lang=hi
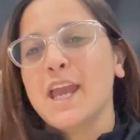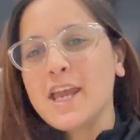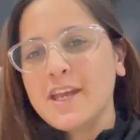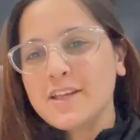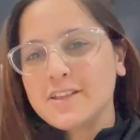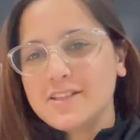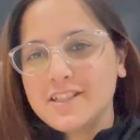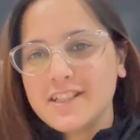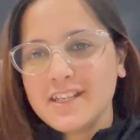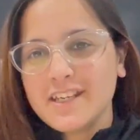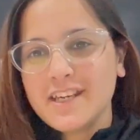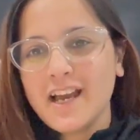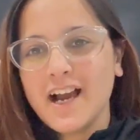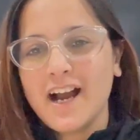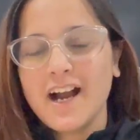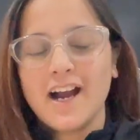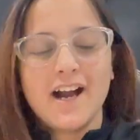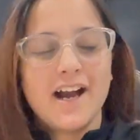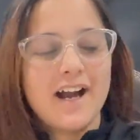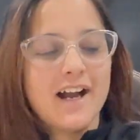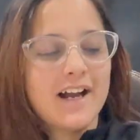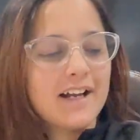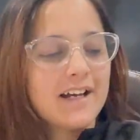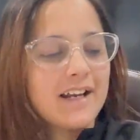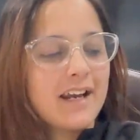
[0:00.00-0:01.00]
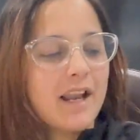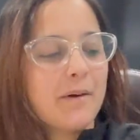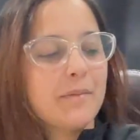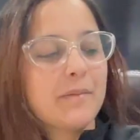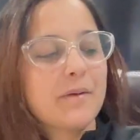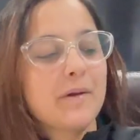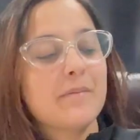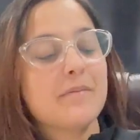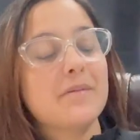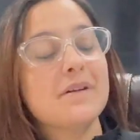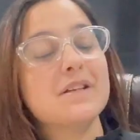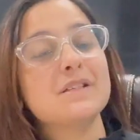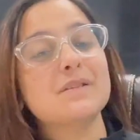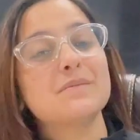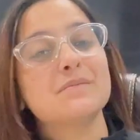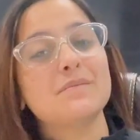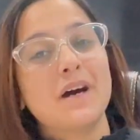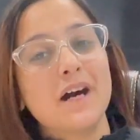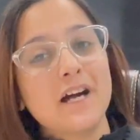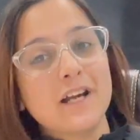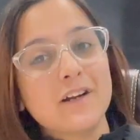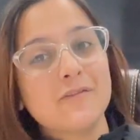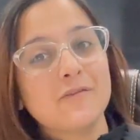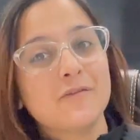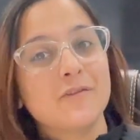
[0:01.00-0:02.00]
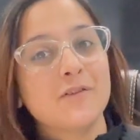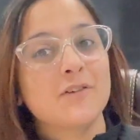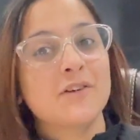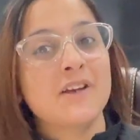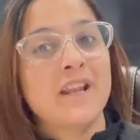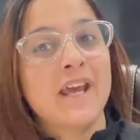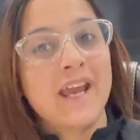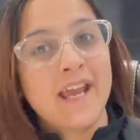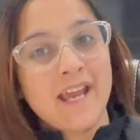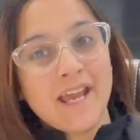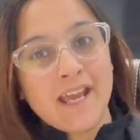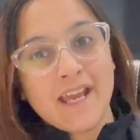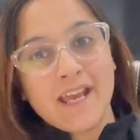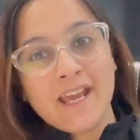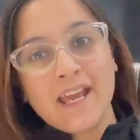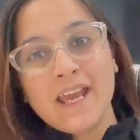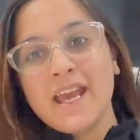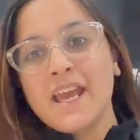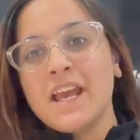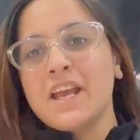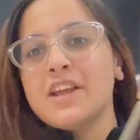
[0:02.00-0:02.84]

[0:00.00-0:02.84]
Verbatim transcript: जी हाँ अगर आपके पास स्मार्टफोन है